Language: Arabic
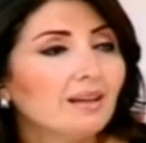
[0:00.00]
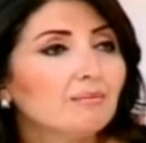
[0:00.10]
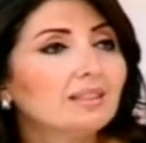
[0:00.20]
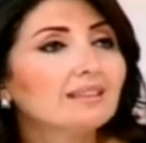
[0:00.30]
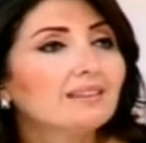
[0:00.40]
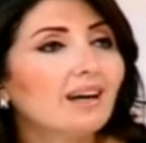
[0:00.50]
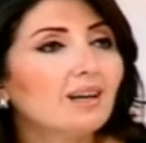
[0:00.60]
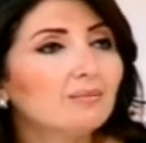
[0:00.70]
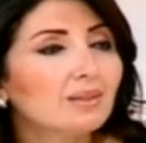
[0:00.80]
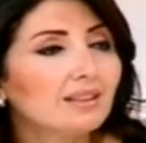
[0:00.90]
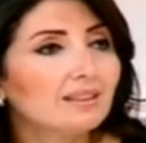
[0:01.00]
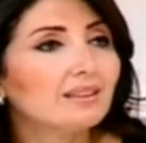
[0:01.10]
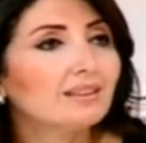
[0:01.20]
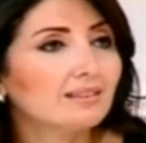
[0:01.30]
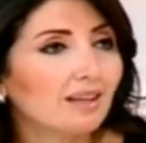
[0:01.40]
من التعب
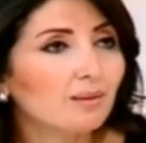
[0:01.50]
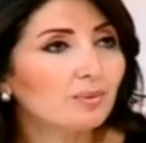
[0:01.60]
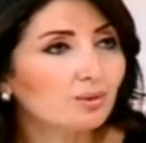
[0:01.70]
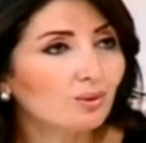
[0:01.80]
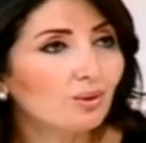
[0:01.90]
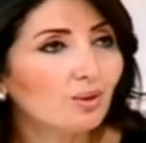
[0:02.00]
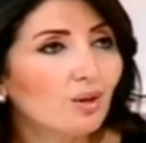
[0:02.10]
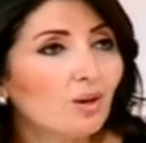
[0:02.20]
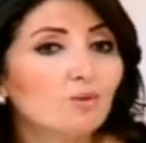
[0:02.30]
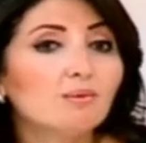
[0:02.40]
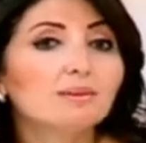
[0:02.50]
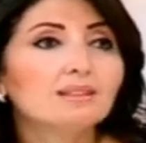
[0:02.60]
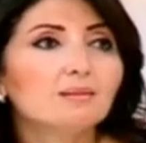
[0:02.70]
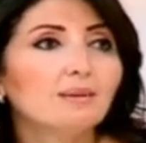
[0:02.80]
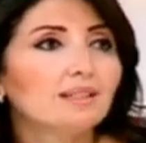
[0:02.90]
اللي تعبته وما
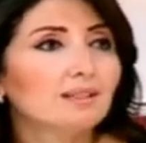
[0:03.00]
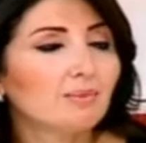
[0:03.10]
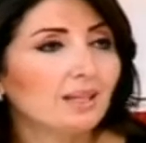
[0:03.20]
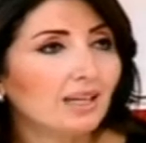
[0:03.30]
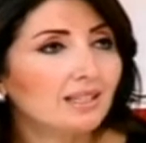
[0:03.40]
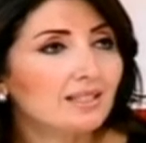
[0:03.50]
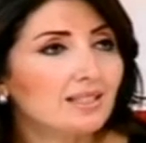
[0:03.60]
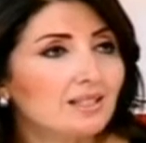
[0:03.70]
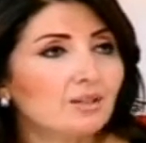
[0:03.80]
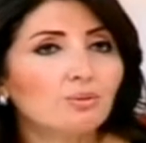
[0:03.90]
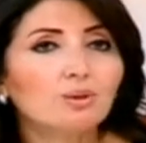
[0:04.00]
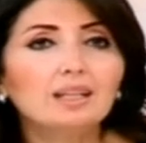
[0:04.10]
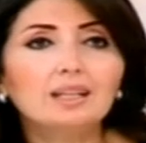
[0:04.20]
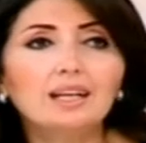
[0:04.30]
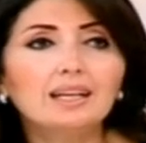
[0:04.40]
بده يبين بالعرس انه
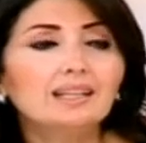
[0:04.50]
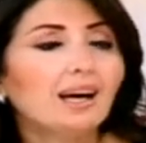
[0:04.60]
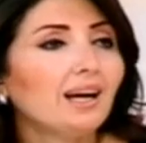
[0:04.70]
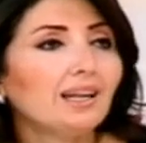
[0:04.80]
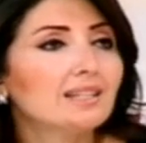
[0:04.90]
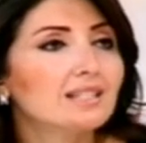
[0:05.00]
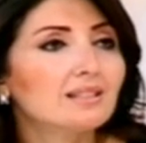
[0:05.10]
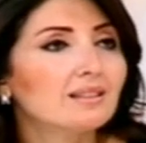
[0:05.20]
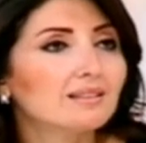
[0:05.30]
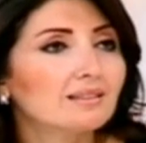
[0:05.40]
الا هي احلى ست